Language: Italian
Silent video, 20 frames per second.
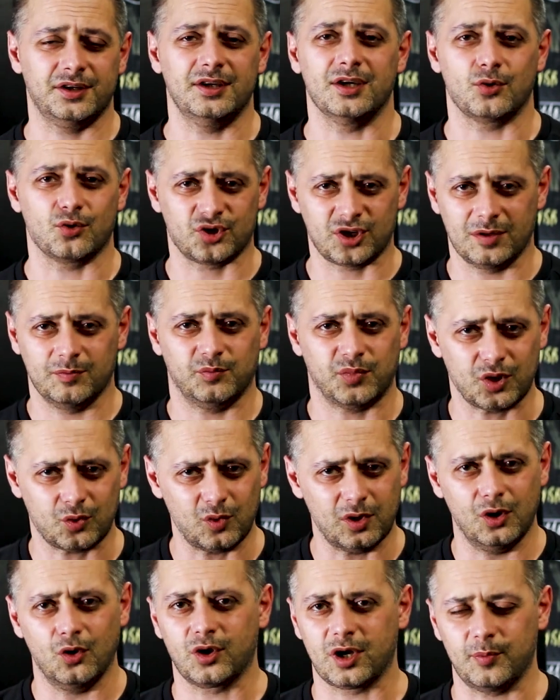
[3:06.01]
Io ero sempre
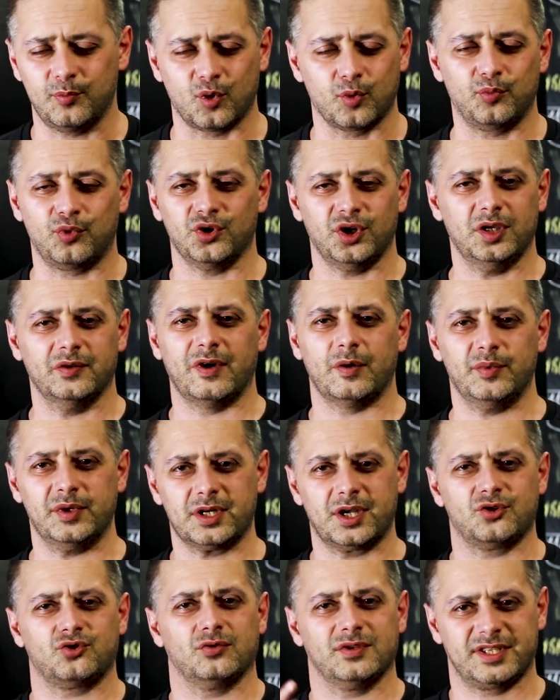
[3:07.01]
quello che proponeva
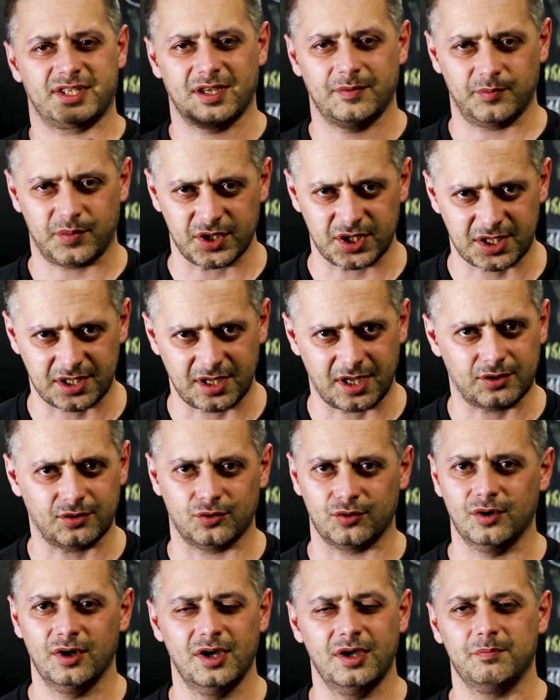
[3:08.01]
perché sono sempre
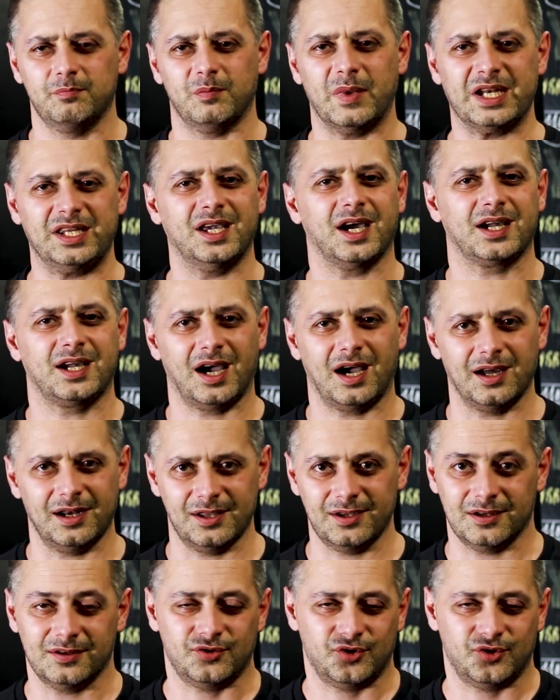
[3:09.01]
stato maniacale,